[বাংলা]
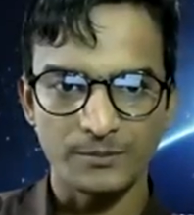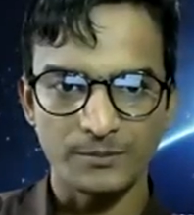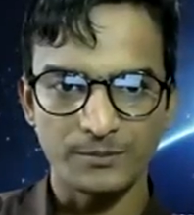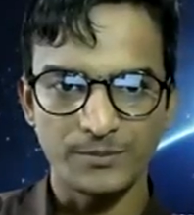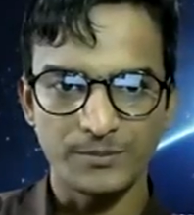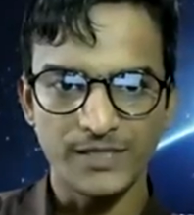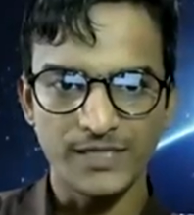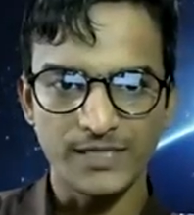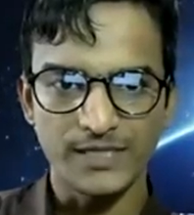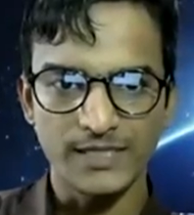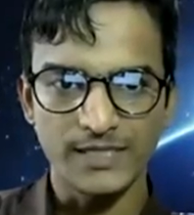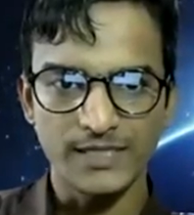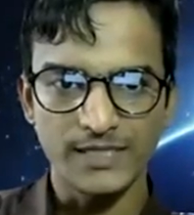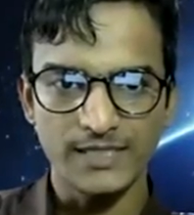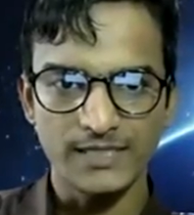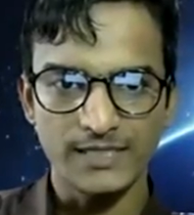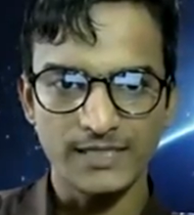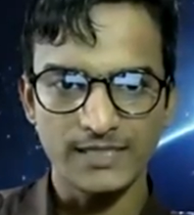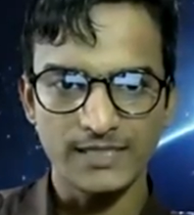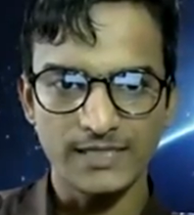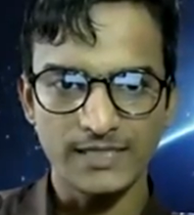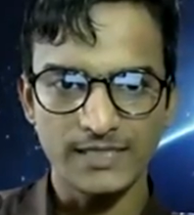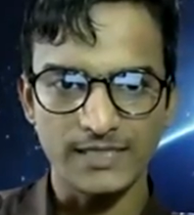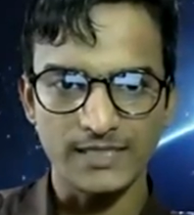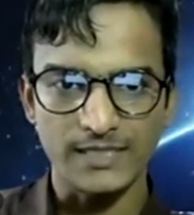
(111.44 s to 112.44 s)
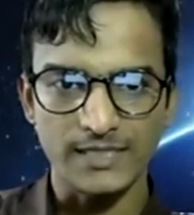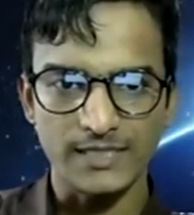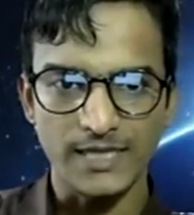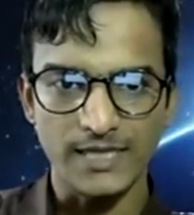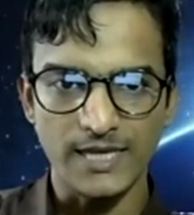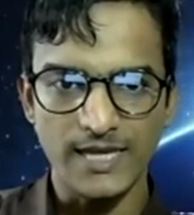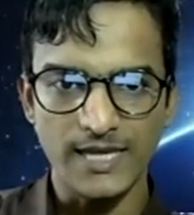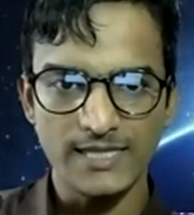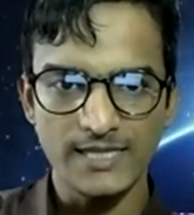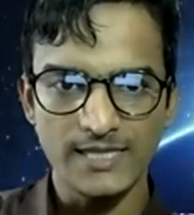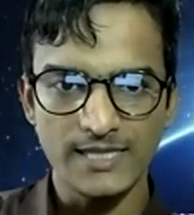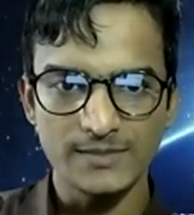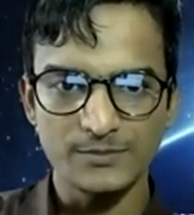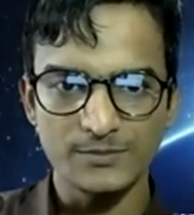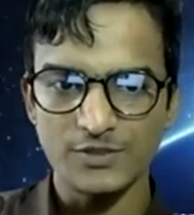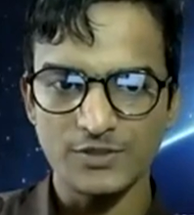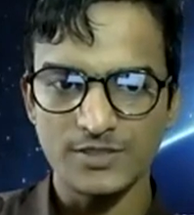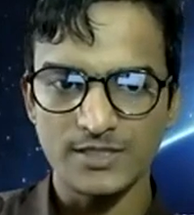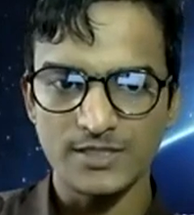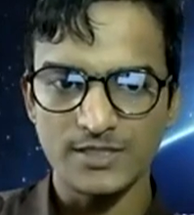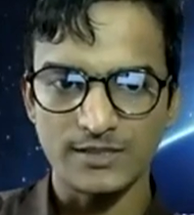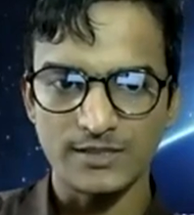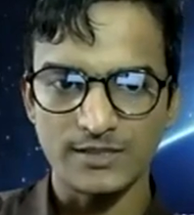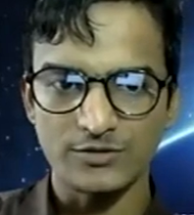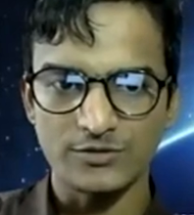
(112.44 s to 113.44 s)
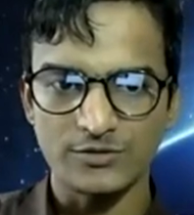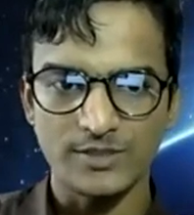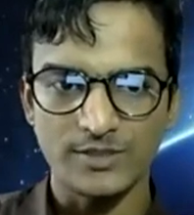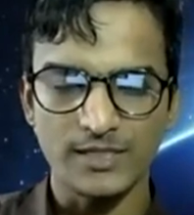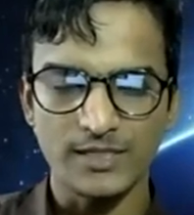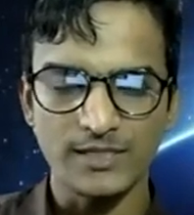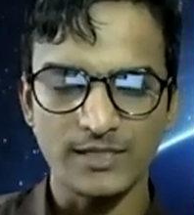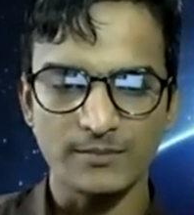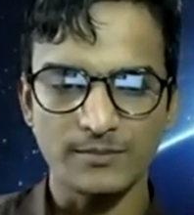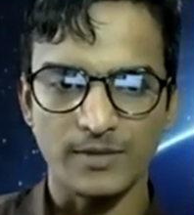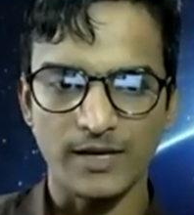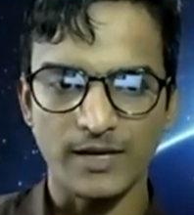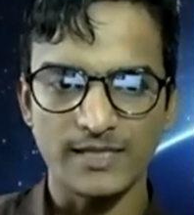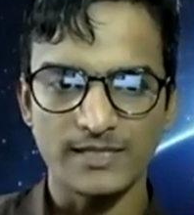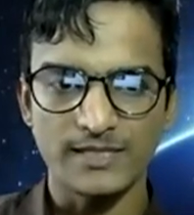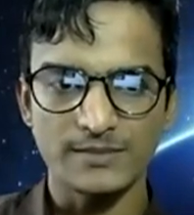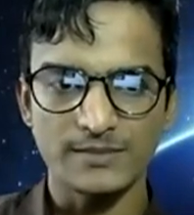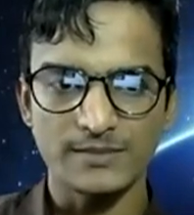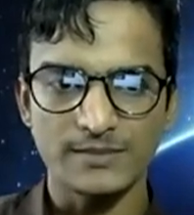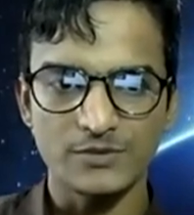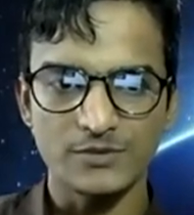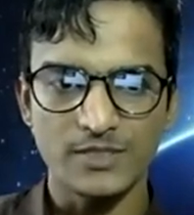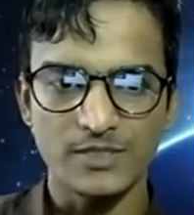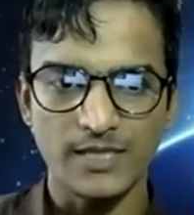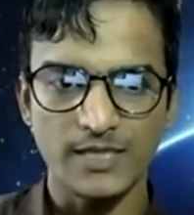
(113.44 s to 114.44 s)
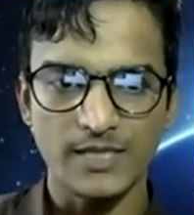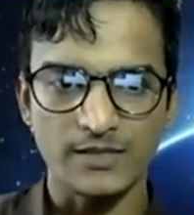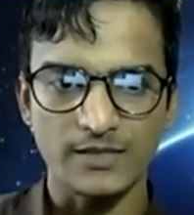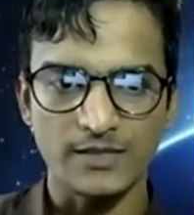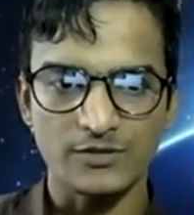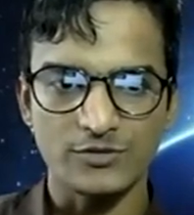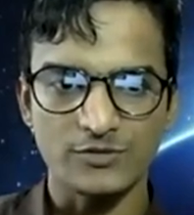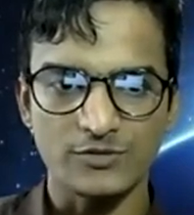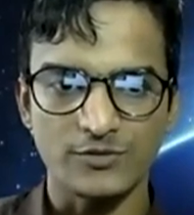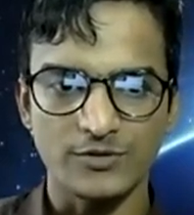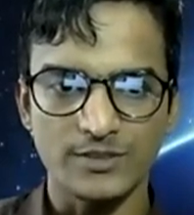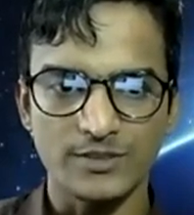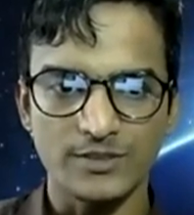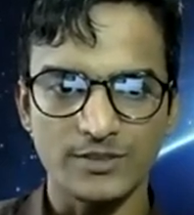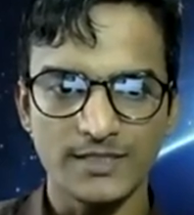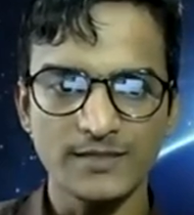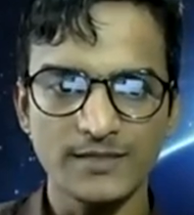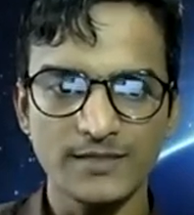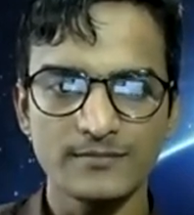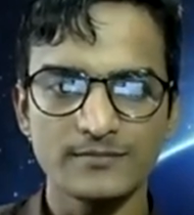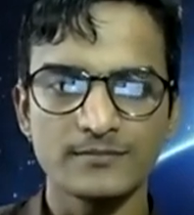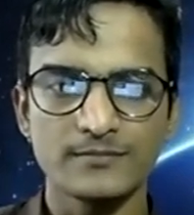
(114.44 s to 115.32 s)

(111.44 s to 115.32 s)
বি ই এই ত্রিভুজ ক্ষেত্রটি বা এই ত্রিভুজের ক্ষেত্রফলটি